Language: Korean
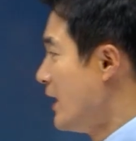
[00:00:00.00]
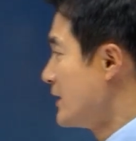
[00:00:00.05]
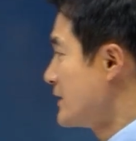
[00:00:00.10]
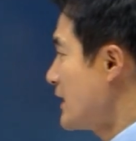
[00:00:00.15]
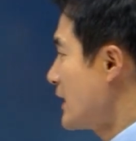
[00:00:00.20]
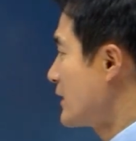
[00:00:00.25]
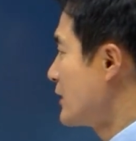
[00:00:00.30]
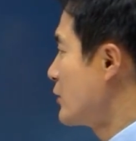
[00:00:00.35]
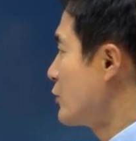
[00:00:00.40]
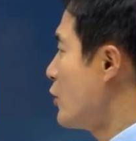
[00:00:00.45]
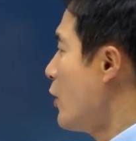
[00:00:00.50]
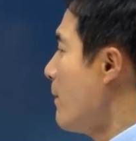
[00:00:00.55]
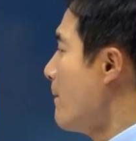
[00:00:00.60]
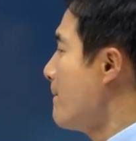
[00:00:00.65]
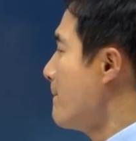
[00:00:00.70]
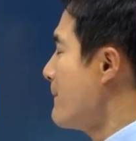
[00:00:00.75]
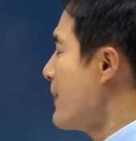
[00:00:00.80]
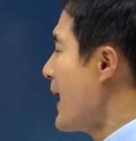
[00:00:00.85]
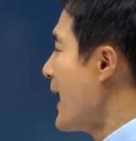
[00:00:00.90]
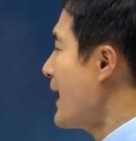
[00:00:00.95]
자
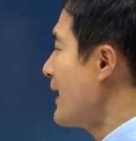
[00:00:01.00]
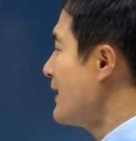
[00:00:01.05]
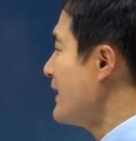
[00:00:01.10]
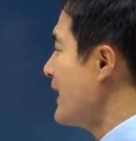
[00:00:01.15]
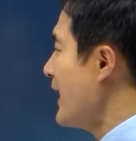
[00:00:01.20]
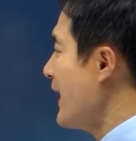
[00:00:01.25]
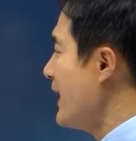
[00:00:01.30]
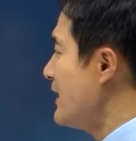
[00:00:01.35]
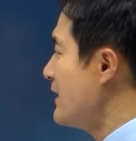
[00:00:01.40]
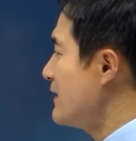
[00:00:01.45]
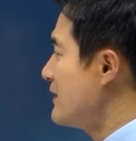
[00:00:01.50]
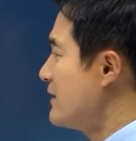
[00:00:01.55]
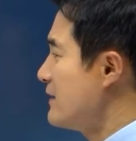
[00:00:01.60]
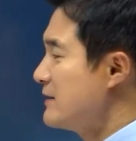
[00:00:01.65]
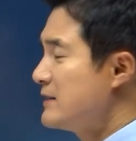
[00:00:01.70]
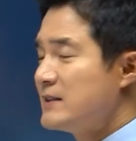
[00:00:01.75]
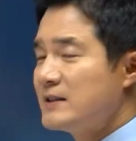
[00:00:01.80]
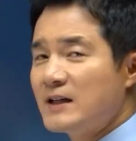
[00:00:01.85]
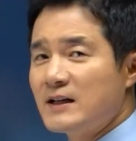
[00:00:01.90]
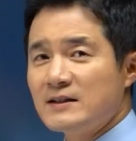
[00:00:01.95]
그리고
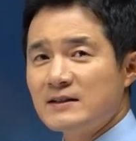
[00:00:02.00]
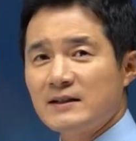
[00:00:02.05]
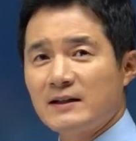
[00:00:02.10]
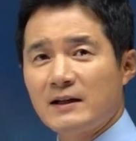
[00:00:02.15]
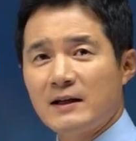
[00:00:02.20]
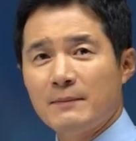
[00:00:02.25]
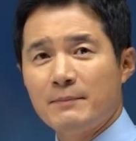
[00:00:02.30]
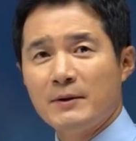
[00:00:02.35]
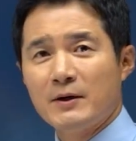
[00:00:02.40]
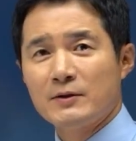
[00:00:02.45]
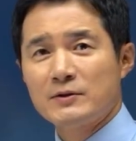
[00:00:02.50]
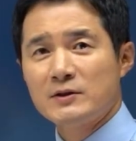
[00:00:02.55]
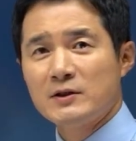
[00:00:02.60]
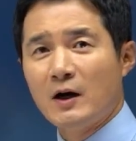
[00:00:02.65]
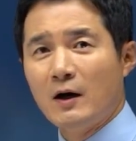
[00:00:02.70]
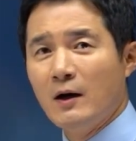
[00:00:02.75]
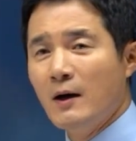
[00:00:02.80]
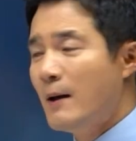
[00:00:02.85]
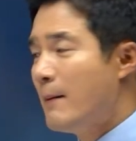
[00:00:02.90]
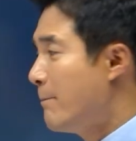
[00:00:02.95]
팔리에이트 지난 시간에
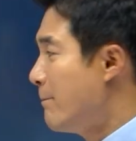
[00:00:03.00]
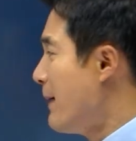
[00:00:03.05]
배웠죠.